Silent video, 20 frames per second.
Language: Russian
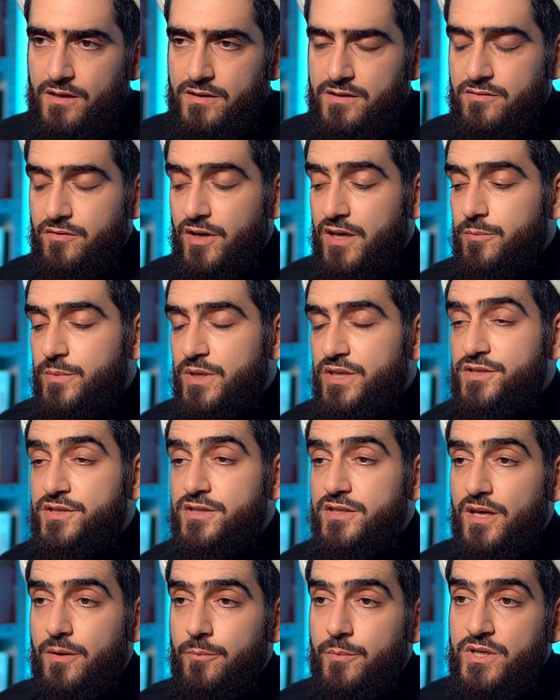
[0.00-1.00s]
своими
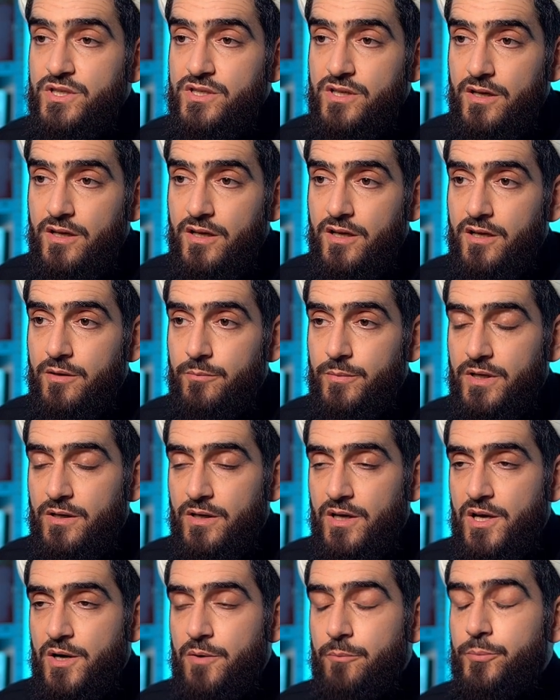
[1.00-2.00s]
единомышленниками
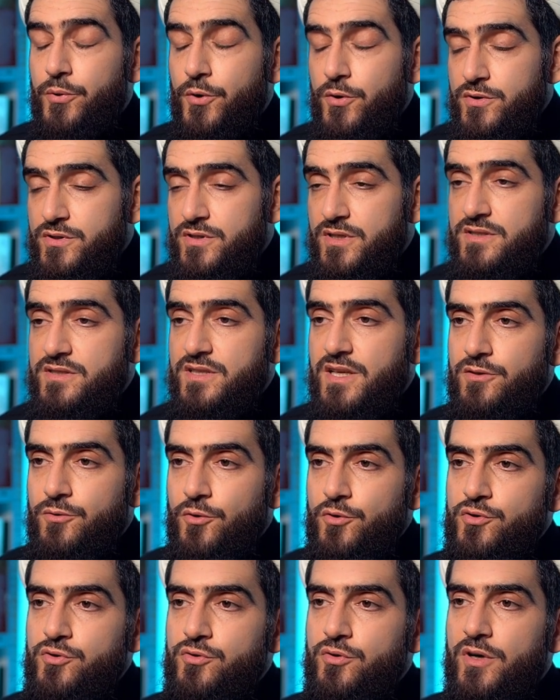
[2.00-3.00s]
просто за
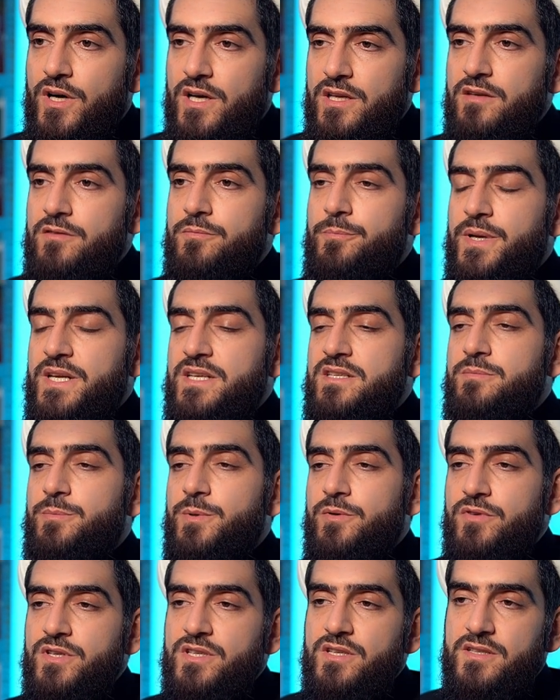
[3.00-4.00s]
то, что они, в
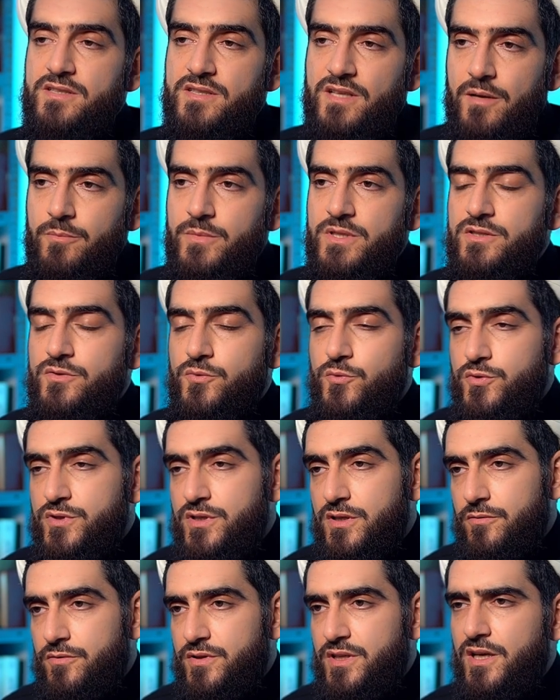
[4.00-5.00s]
принципе, вышли с нами
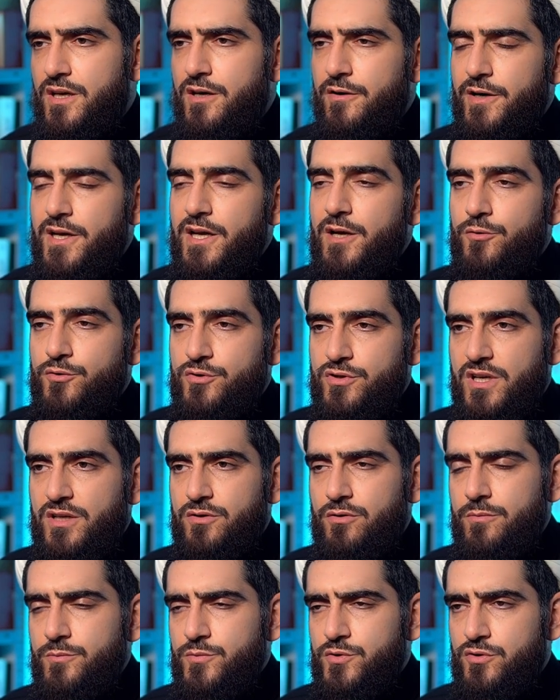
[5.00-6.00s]
дискутировать, не говоря уже о
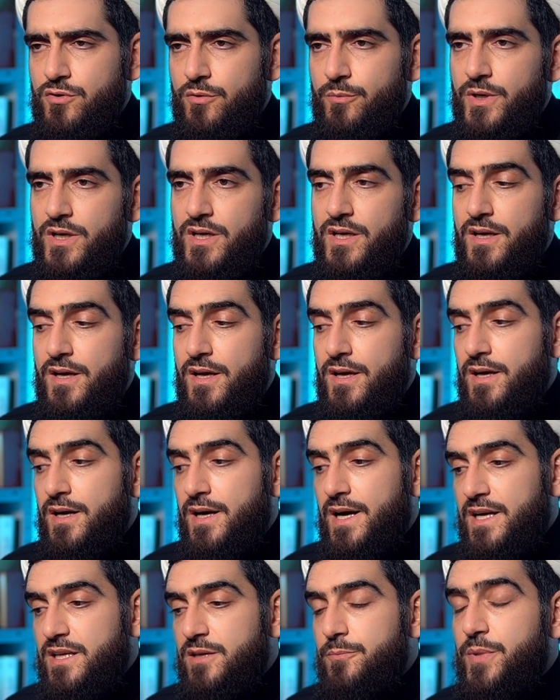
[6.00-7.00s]
том, чтобы
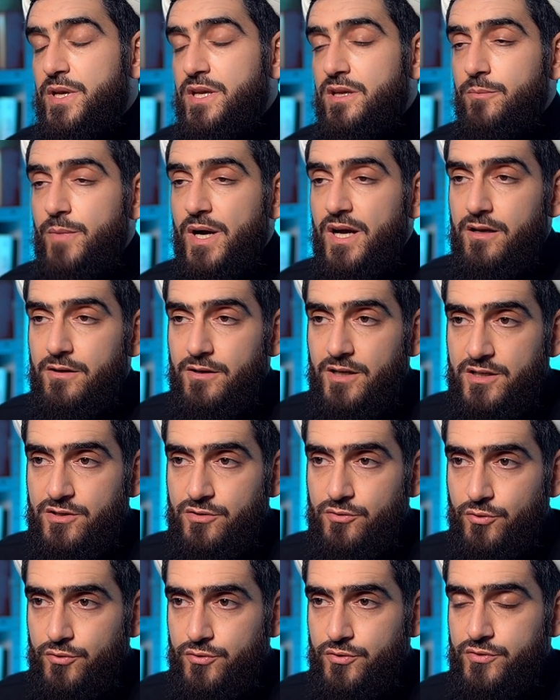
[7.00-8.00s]
они принимали
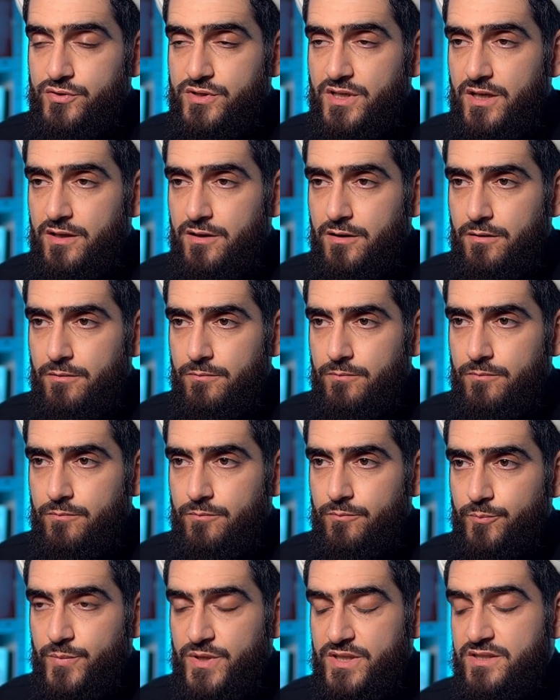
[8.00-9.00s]
нашу точку зрения.
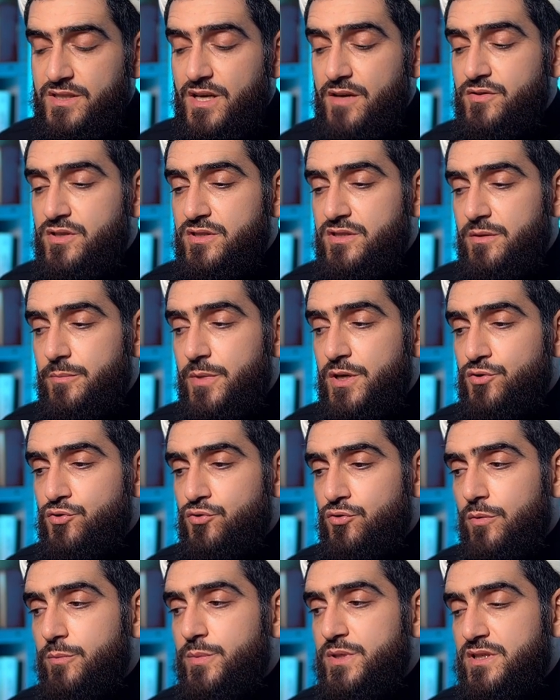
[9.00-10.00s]
Представьте себе,
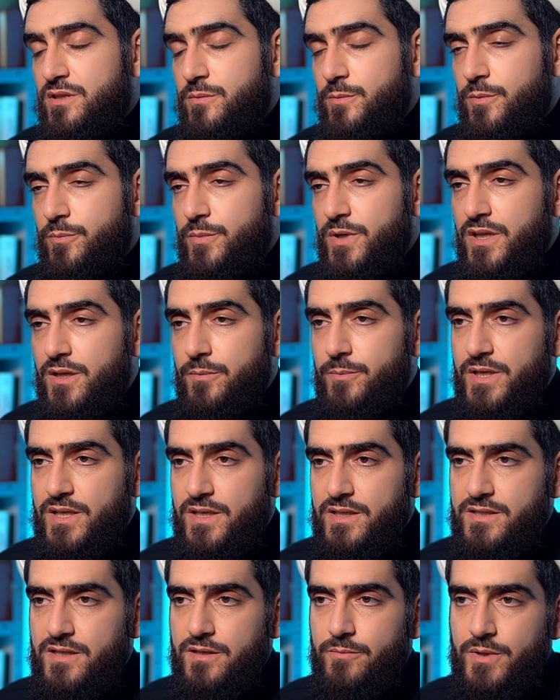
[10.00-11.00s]
что бы с ними было бы,
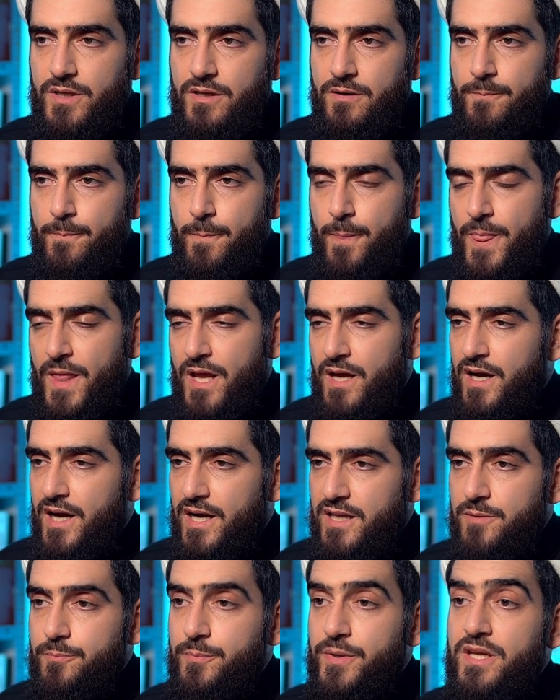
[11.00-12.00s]
если бы
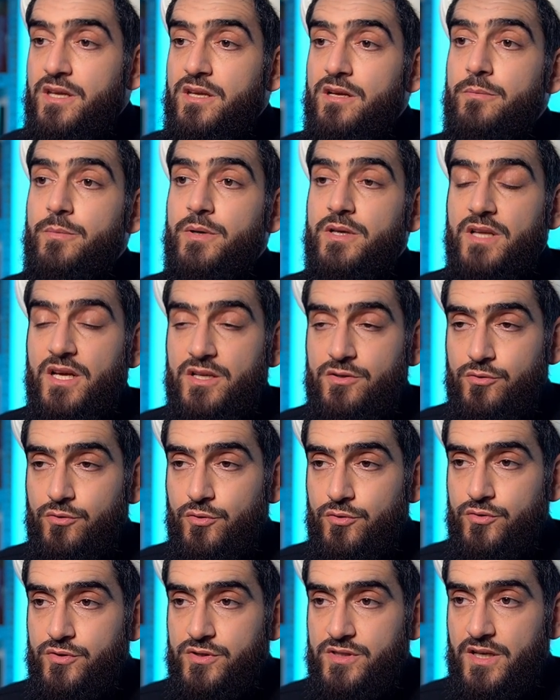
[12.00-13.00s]
они приняли бы нашу
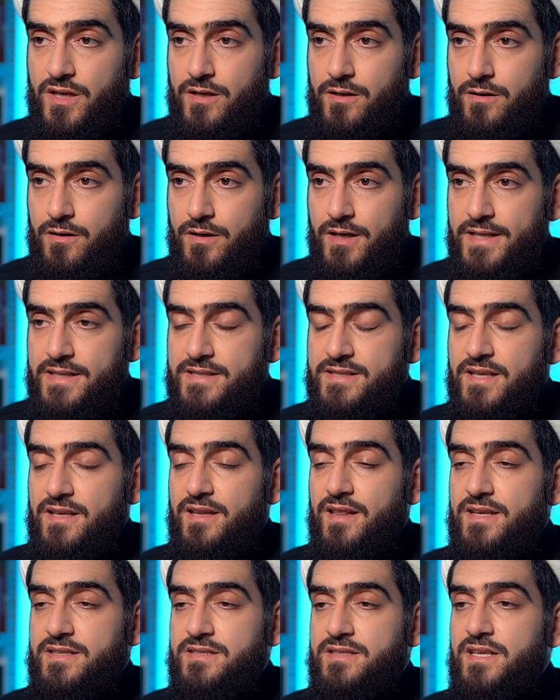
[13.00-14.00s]
точку зрения, они
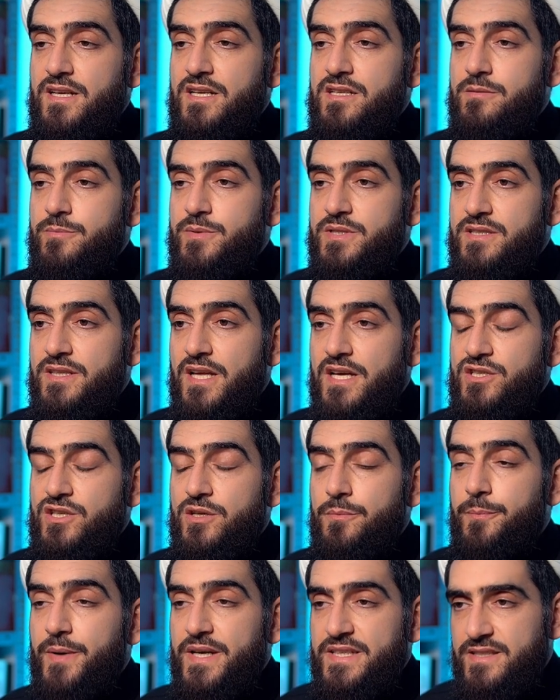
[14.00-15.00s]
согласились бы с
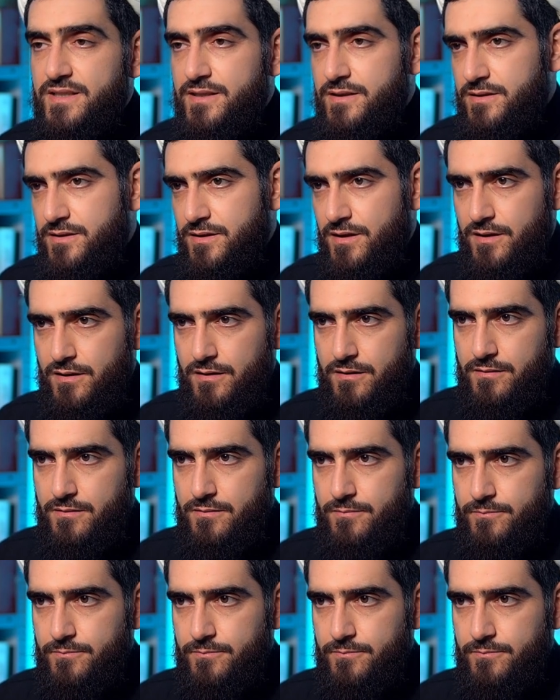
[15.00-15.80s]
нашей позицией.